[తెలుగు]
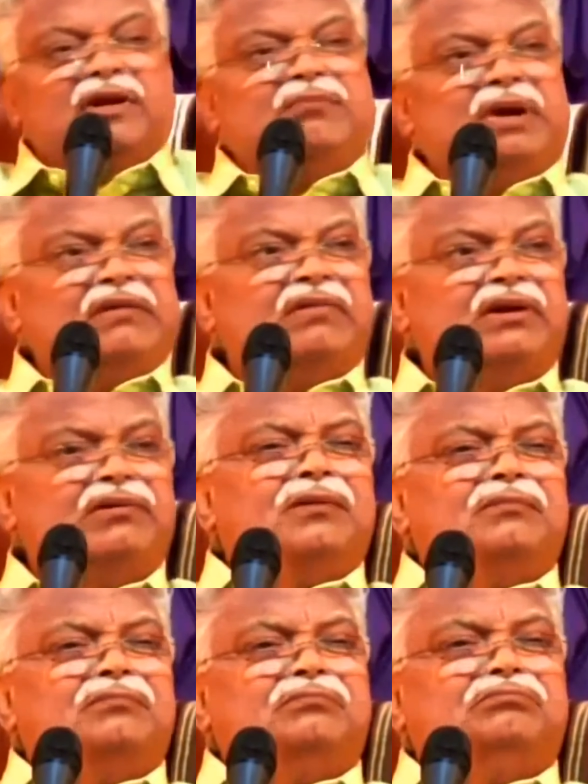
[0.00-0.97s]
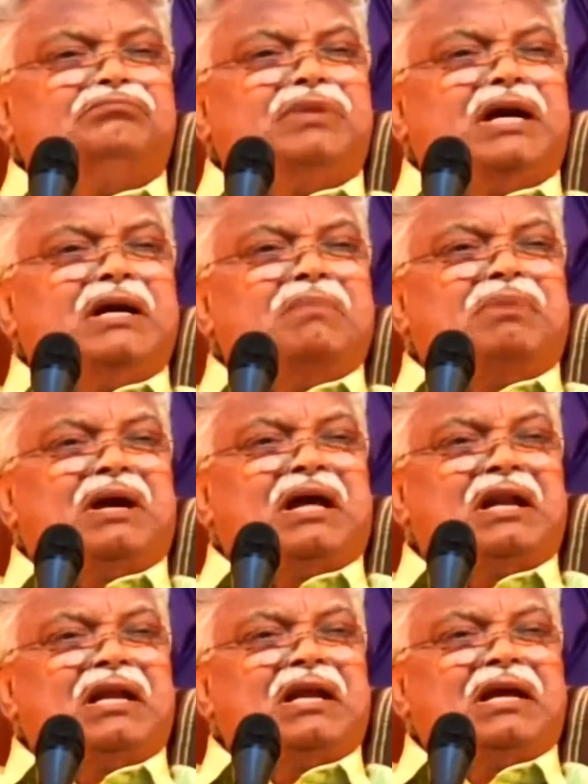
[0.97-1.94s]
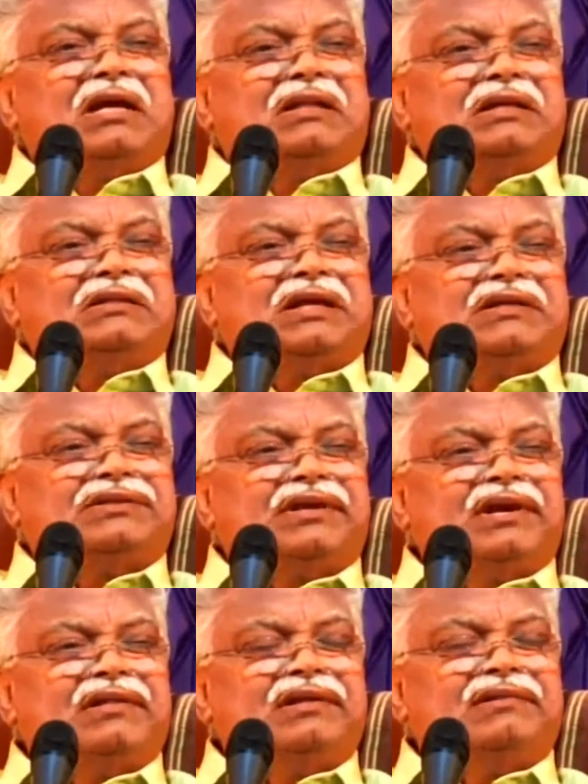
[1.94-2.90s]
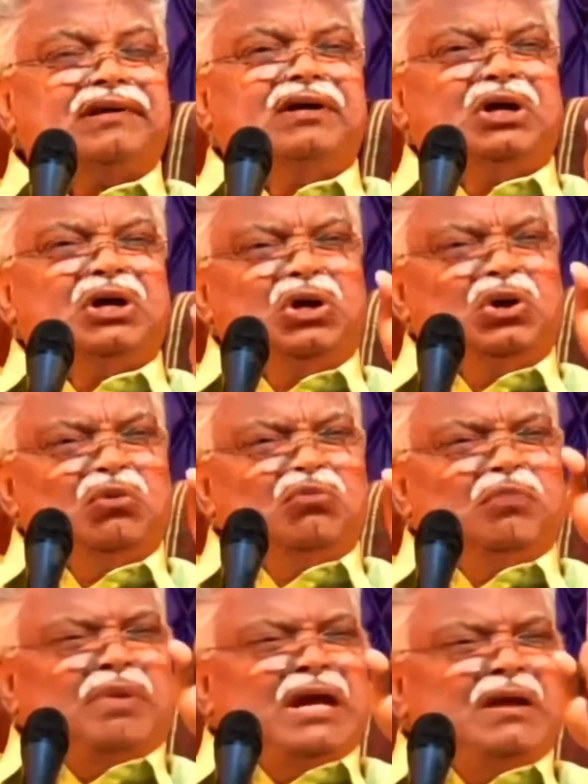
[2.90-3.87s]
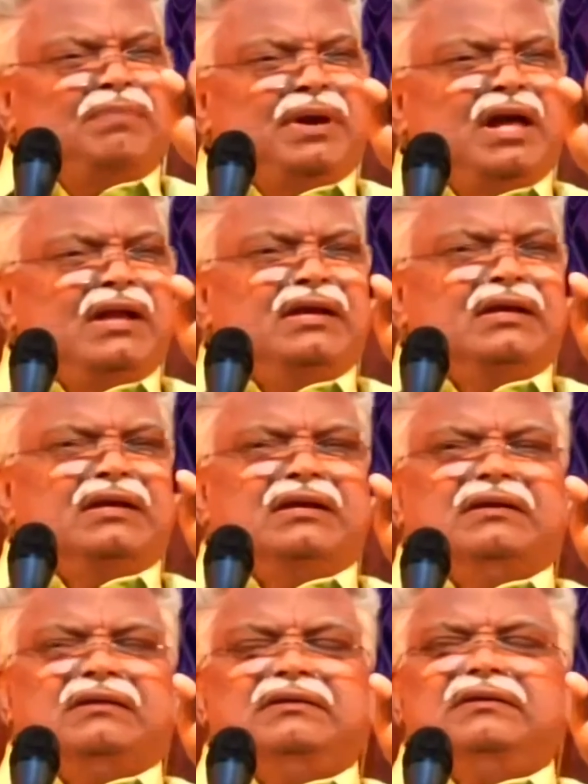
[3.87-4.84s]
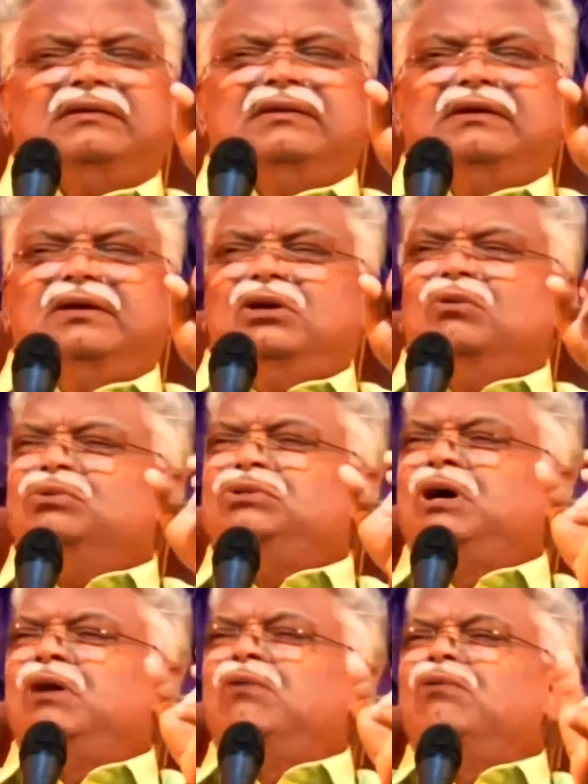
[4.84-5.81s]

భయం నీకు భయపడాలనే కదా చేస్తున్నాడు ఇదంతా నువ్వు భయపడాలి నువ్వు దేవుడు